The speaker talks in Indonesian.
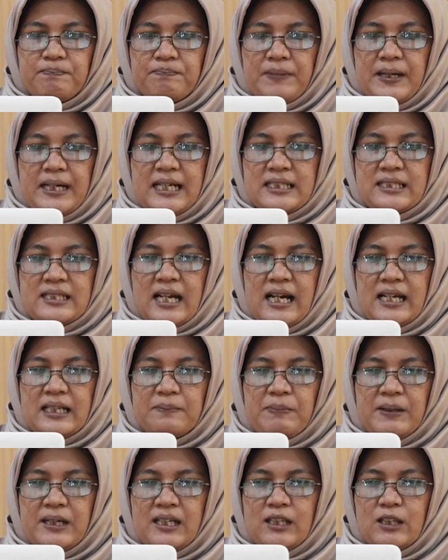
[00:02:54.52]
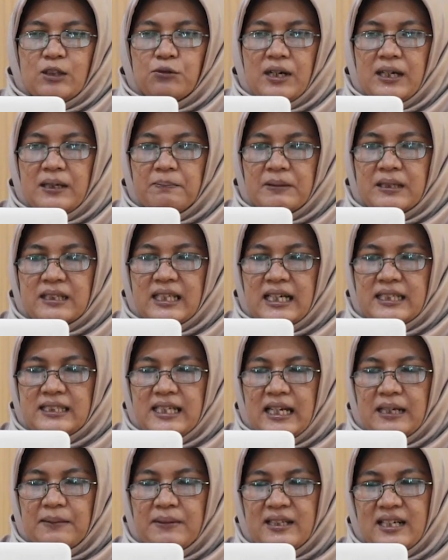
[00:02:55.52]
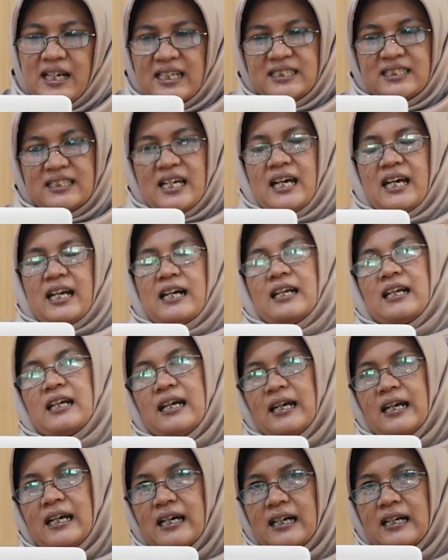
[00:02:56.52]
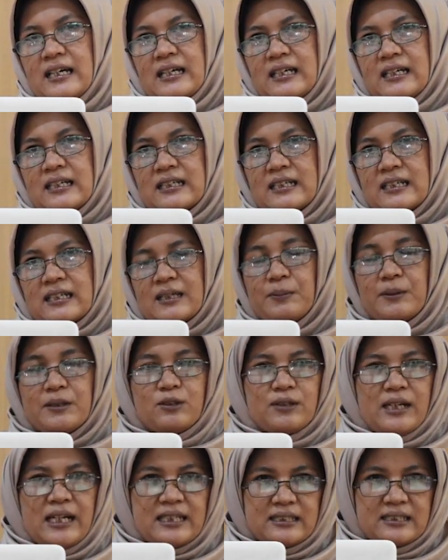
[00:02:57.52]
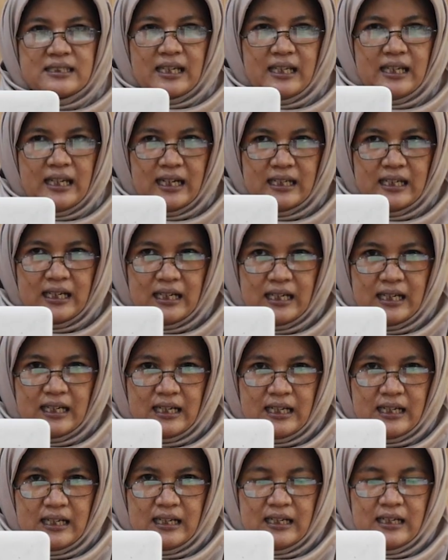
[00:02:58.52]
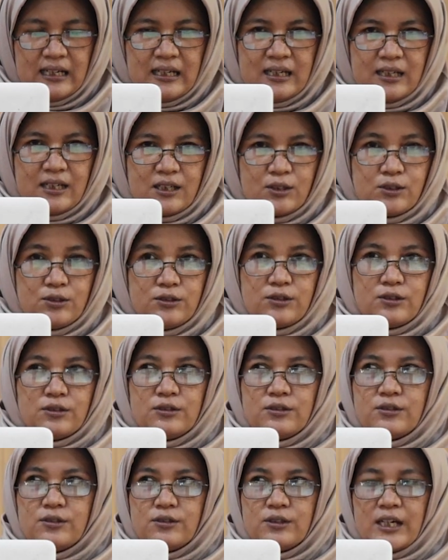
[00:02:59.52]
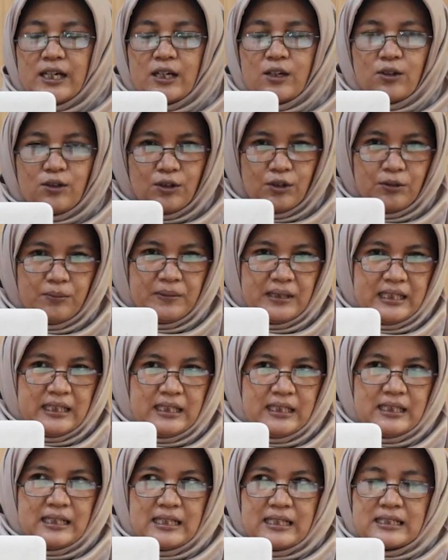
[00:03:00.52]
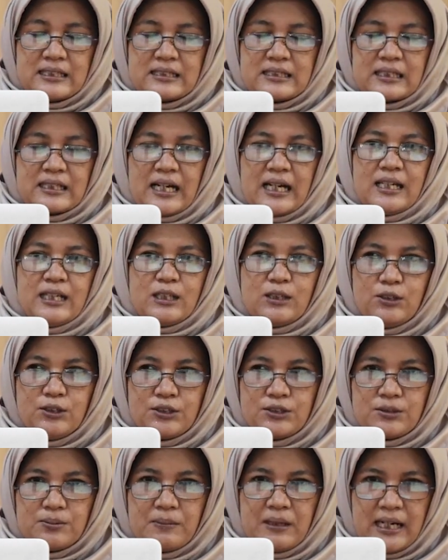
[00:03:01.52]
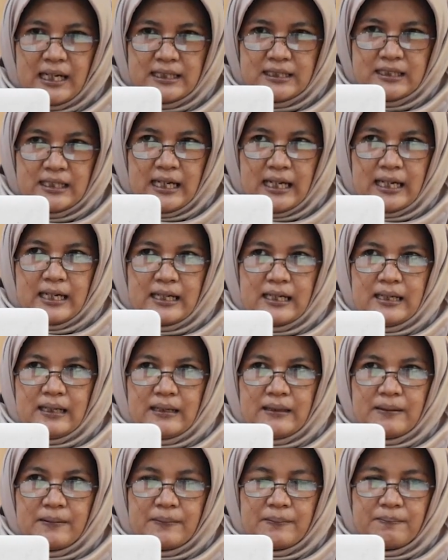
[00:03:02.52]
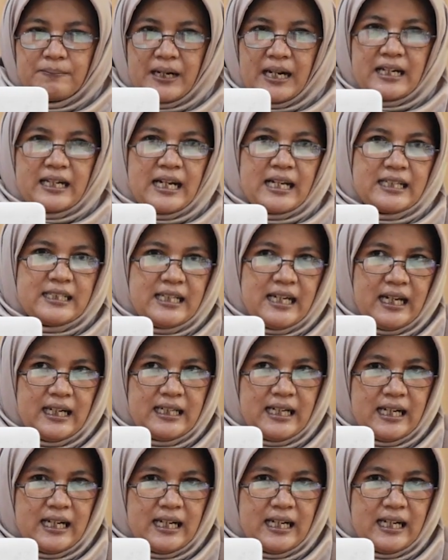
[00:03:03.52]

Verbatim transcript: pada saat penentuan pertanyaan mendasar, kebetulan saya adalah guru ekonomi sekaligus mengajar prakarya